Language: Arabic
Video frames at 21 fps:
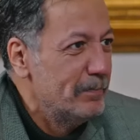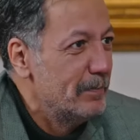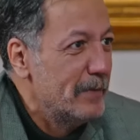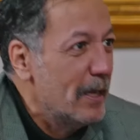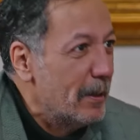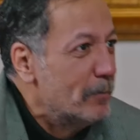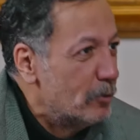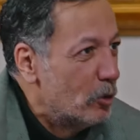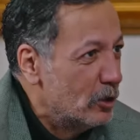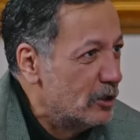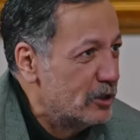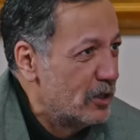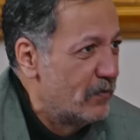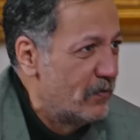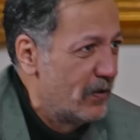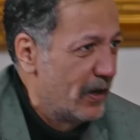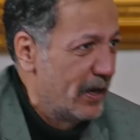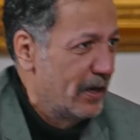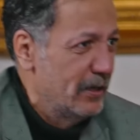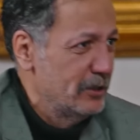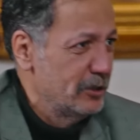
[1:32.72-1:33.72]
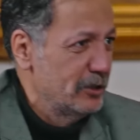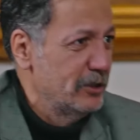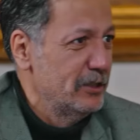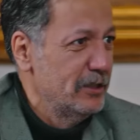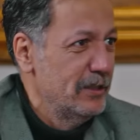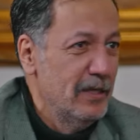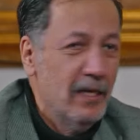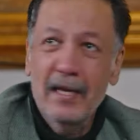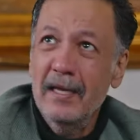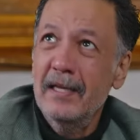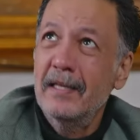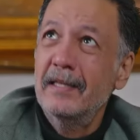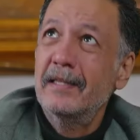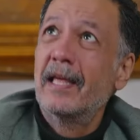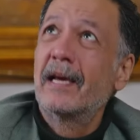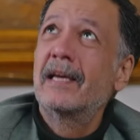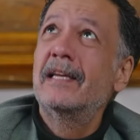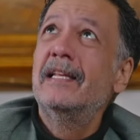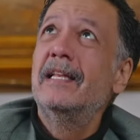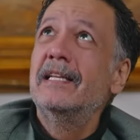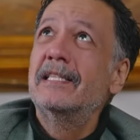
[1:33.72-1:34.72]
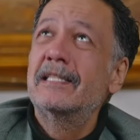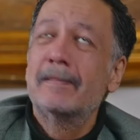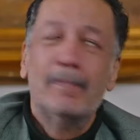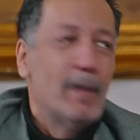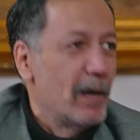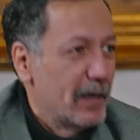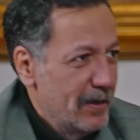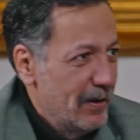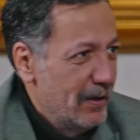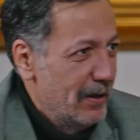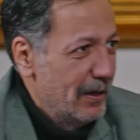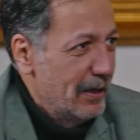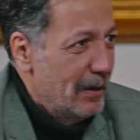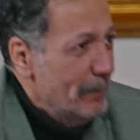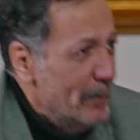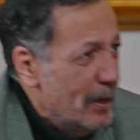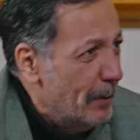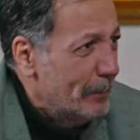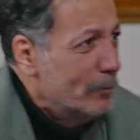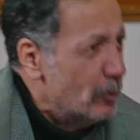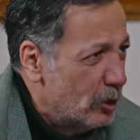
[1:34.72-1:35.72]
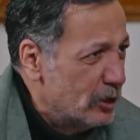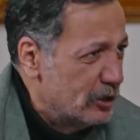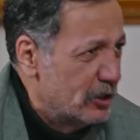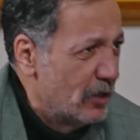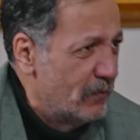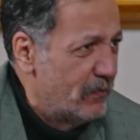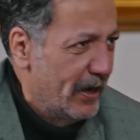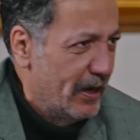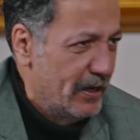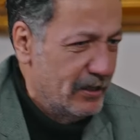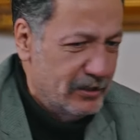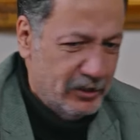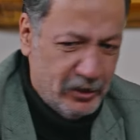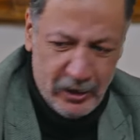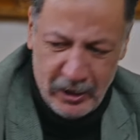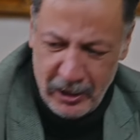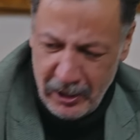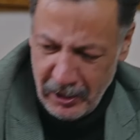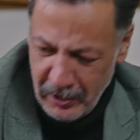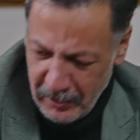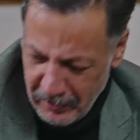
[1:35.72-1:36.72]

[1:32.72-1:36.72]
ليه بده يجي الفرج دخيل اسمك يا الله ليه بده يجي فرج